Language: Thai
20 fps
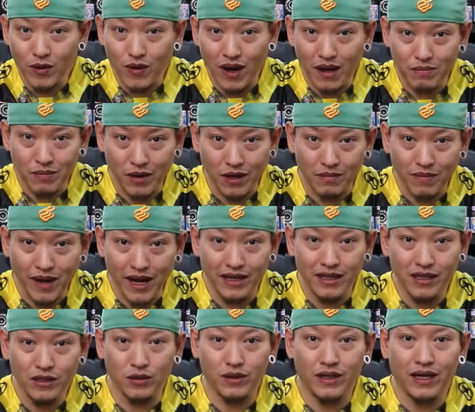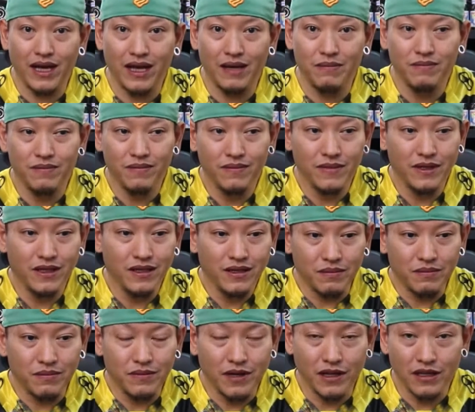มีความปลอดภัยที่สุดนะครับ
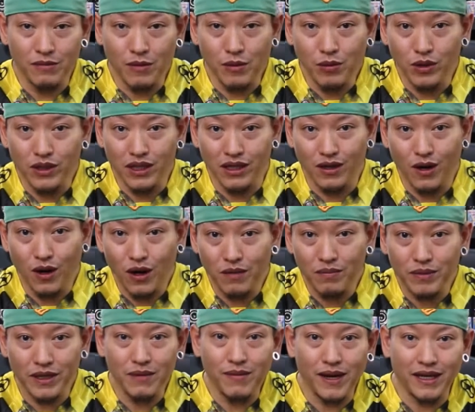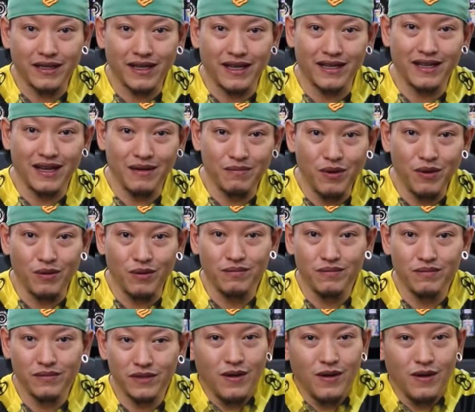เราจะมาพูดถึงข้อปฏิบัติกันครับผม